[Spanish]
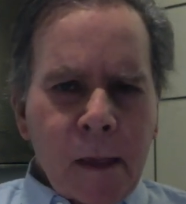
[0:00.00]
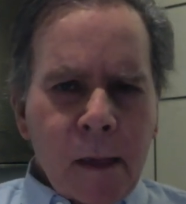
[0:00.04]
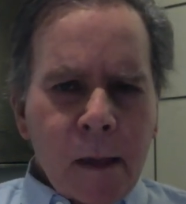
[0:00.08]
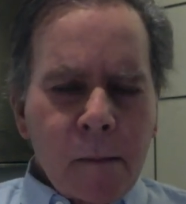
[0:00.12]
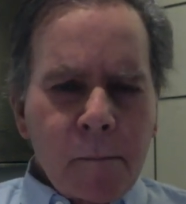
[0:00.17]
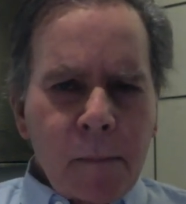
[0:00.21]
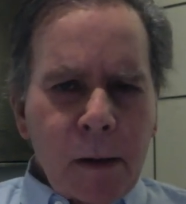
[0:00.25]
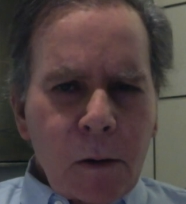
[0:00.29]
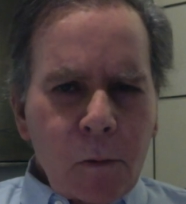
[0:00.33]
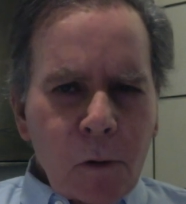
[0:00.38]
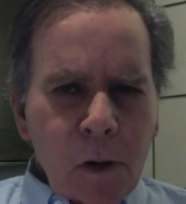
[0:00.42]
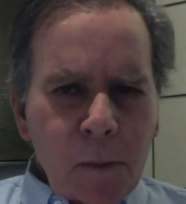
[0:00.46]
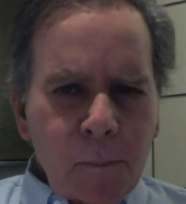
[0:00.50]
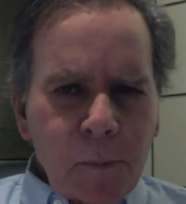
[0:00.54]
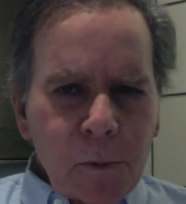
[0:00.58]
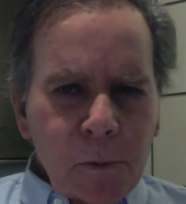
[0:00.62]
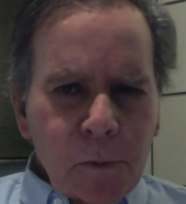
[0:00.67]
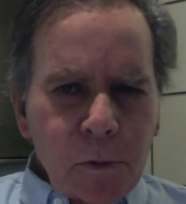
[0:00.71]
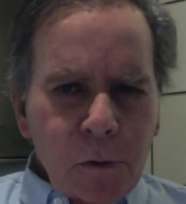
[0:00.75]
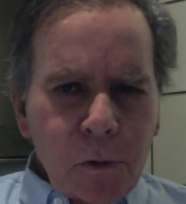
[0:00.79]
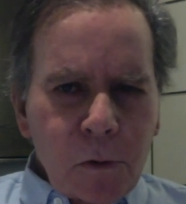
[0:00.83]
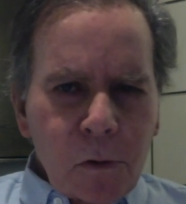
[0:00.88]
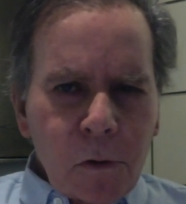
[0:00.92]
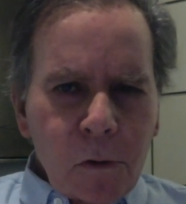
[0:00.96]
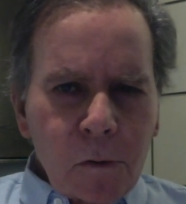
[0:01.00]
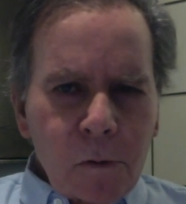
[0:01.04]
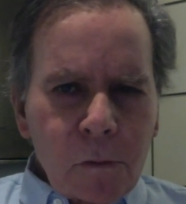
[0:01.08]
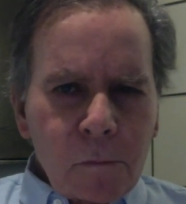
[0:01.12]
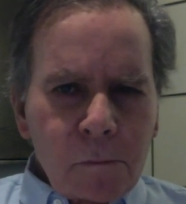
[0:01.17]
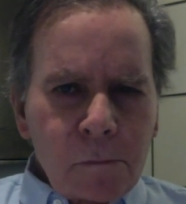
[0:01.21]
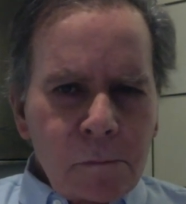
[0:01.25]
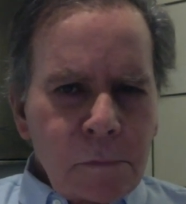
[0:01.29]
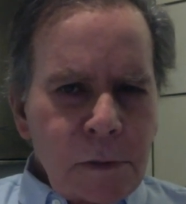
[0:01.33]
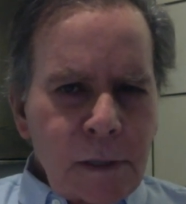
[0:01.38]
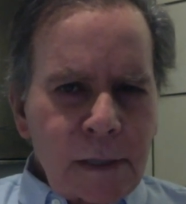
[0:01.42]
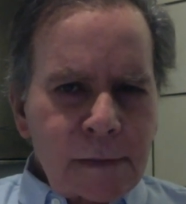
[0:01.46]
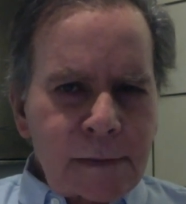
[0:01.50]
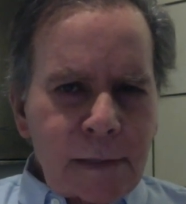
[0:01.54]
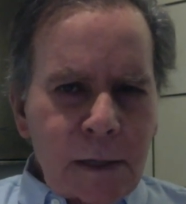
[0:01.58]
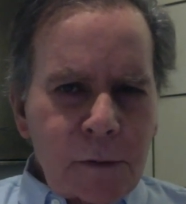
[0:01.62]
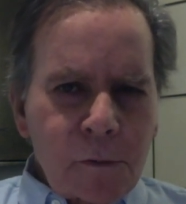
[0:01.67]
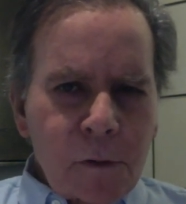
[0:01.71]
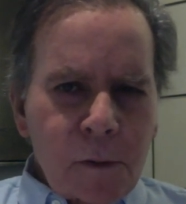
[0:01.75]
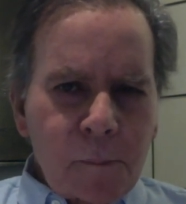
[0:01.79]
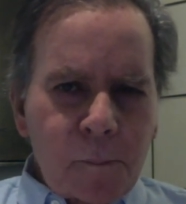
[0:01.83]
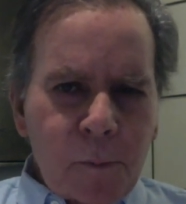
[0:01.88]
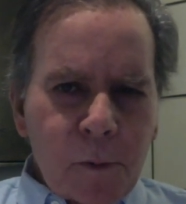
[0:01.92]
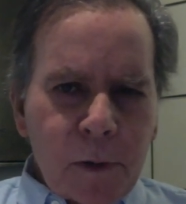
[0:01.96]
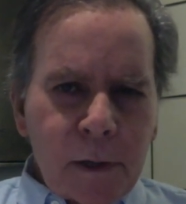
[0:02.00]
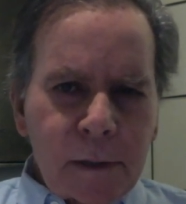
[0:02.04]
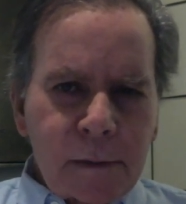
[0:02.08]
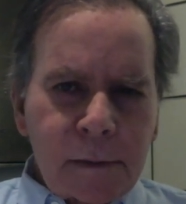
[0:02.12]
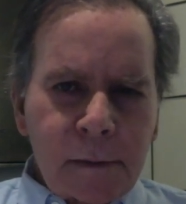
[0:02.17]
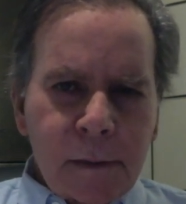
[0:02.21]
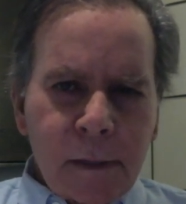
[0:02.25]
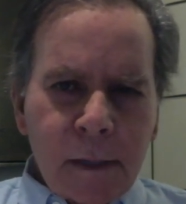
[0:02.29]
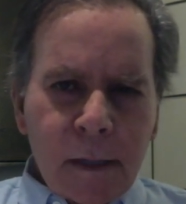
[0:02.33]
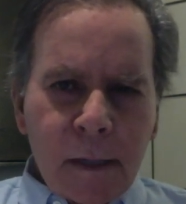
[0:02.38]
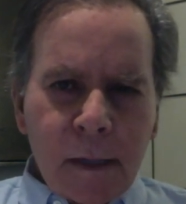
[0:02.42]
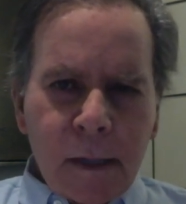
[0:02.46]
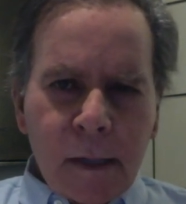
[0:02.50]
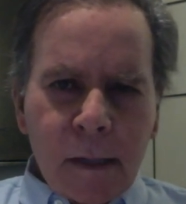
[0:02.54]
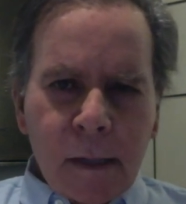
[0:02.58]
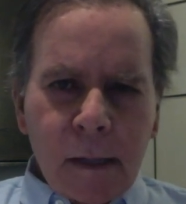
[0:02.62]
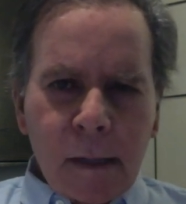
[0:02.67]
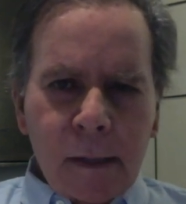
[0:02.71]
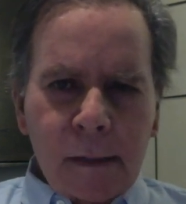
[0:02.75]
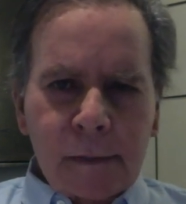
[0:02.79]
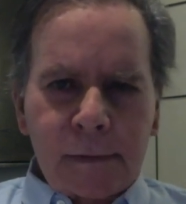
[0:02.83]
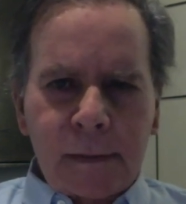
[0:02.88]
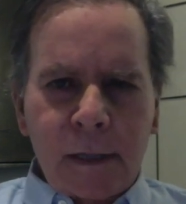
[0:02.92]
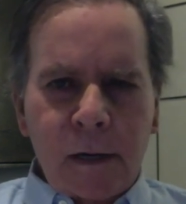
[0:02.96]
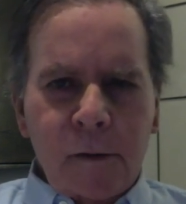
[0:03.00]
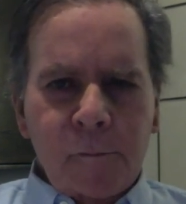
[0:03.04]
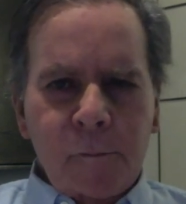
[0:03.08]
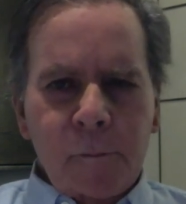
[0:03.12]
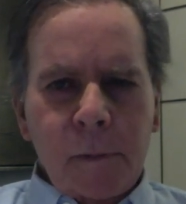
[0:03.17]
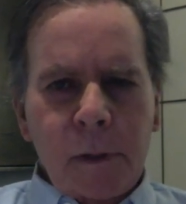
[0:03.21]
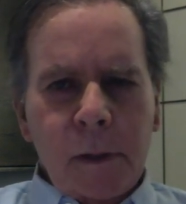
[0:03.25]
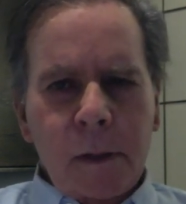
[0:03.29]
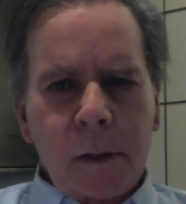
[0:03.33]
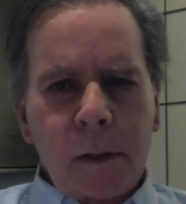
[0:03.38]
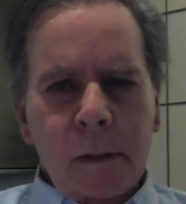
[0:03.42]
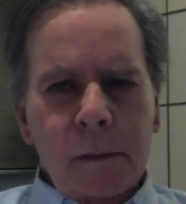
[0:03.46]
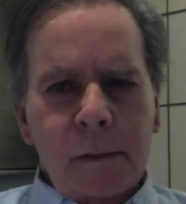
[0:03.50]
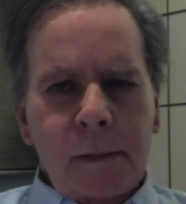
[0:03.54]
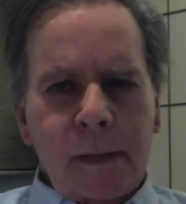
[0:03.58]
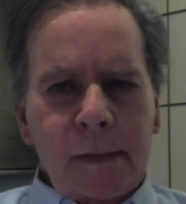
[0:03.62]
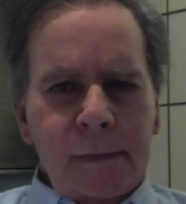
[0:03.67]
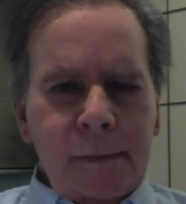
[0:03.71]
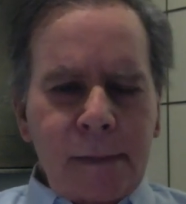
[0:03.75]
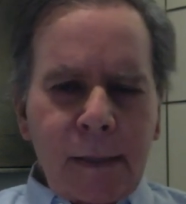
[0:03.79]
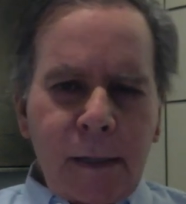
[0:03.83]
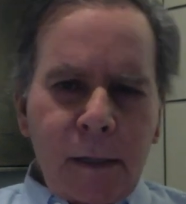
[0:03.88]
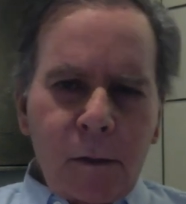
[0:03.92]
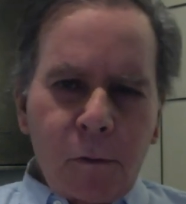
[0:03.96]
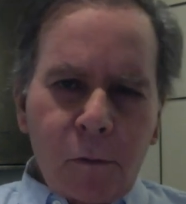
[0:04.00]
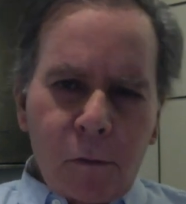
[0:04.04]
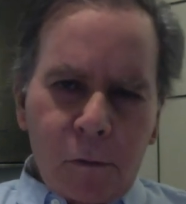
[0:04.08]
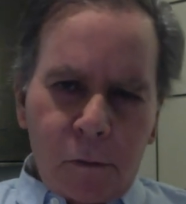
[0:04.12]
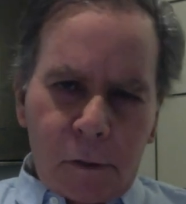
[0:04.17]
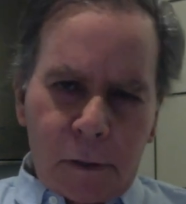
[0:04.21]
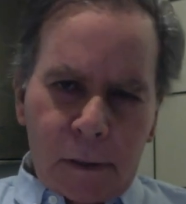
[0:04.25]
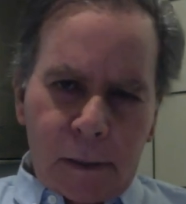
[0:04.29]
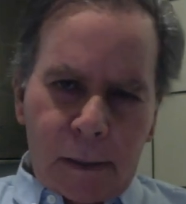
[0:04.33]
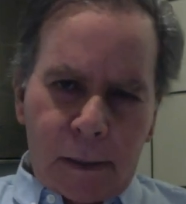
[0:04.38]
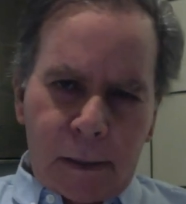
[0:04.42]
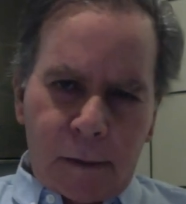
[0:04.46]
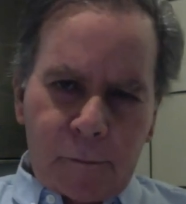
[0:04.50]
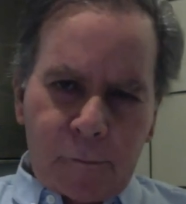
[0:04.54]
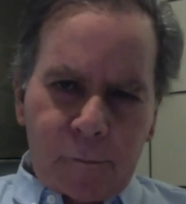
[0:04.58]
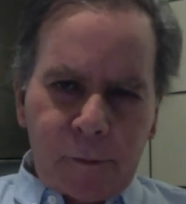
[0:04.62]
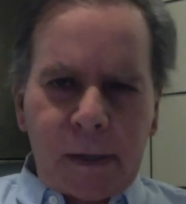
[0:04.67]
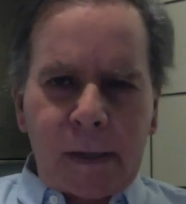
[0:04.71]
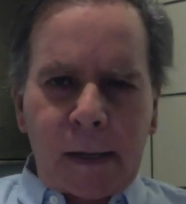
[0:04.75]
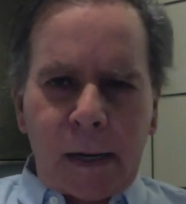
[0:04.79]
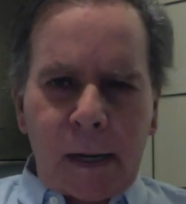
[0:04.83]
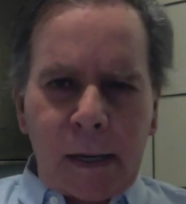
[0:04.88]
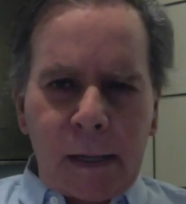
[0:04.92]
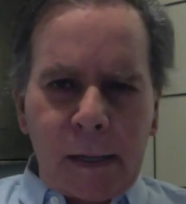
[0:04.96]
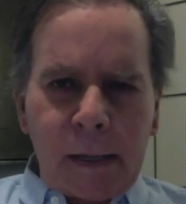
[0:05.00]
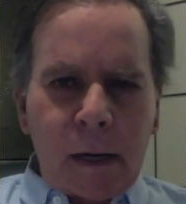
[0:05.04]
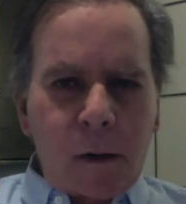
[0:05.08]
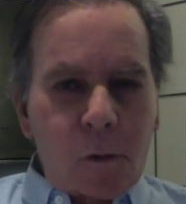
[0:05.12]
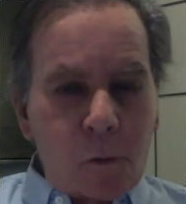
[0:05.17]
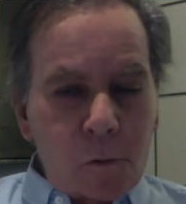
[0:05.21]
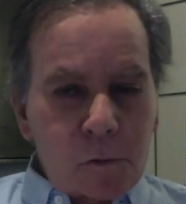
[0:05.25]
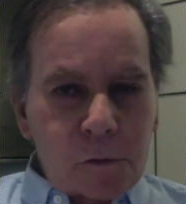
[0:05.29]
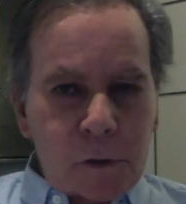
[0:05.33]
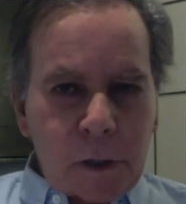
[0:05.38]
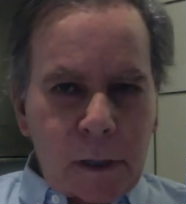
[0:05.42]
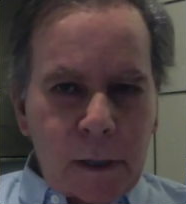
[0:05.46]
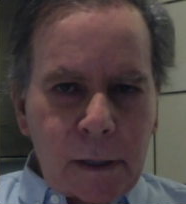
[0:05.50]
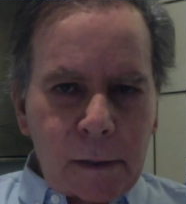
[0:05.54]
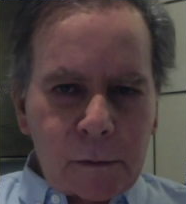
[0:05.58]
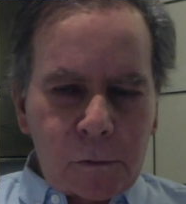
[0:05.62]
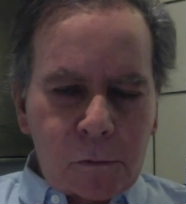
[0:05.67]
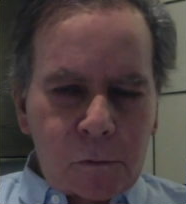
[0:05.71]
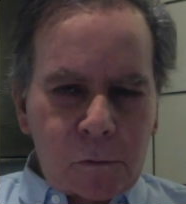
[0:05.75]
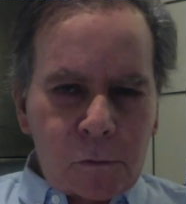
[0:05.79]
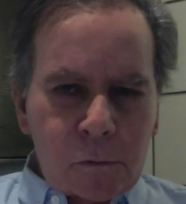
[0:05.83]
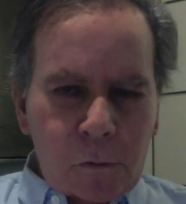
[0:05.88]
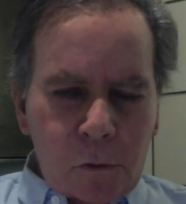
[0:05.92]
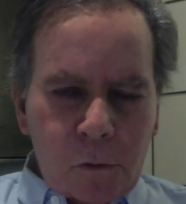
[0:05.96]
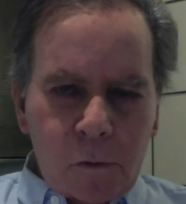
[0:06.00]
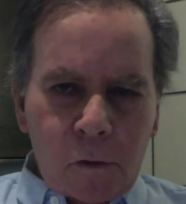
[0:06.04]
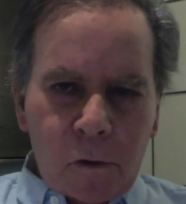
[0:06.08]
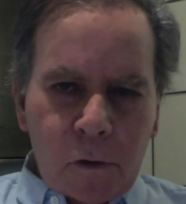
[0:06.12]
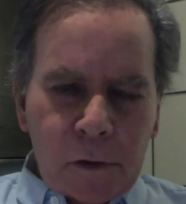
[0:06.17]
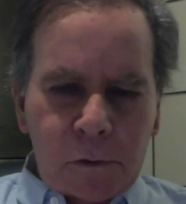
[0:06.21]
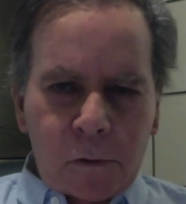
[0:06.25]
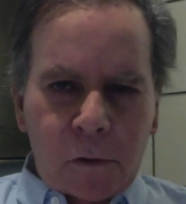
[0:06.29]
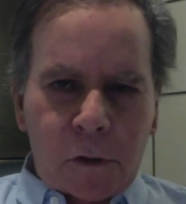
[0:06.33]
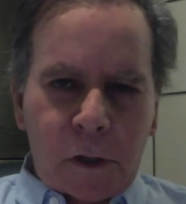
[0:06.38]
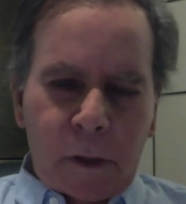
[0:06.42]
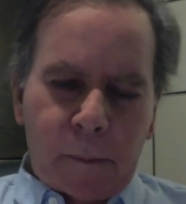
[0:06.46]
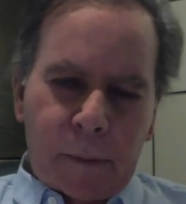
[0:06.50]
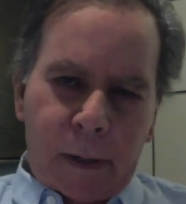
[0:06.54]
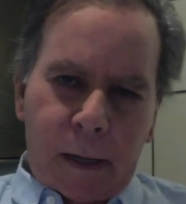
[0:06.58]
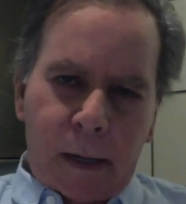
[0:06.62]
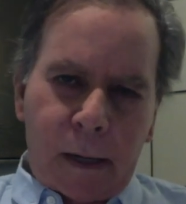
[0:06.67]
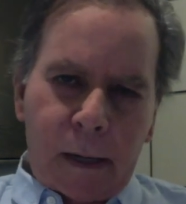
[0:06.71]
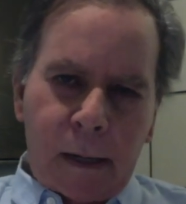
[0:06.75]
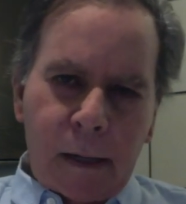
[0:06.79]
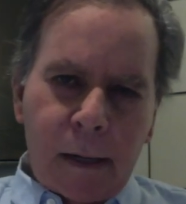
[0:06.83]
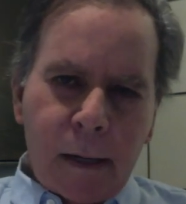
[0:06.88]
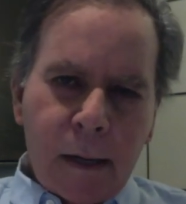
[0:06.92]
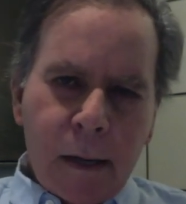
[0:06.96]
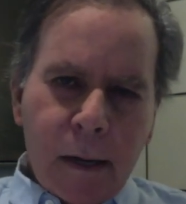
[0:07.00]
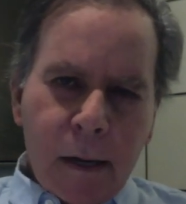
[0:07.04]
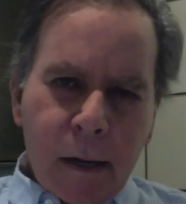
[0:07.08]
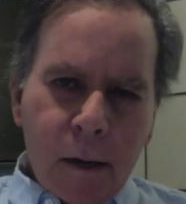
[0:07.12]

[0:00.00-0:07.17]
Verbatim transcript: Me correspondió 10 años después eh, ser eh, testigo de la fiscalía contra todos estos criminales.